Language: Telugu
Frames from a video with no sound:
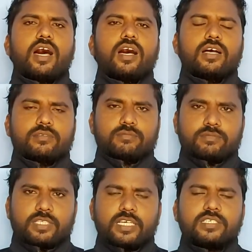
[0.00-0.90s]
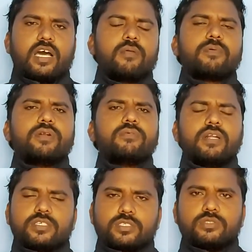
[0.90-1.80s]
ఆ
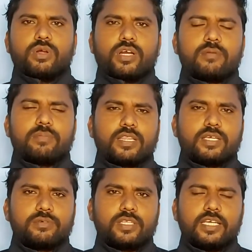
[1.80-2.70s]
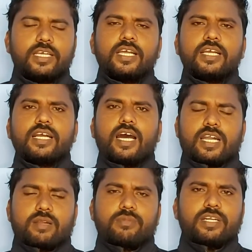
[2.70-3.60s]
దిగజారిపోయినటువంటి స్థితిలో కనపడతా ఉంటుంది
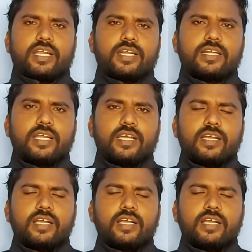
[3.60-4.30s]
కారణం ఏంటి అంటే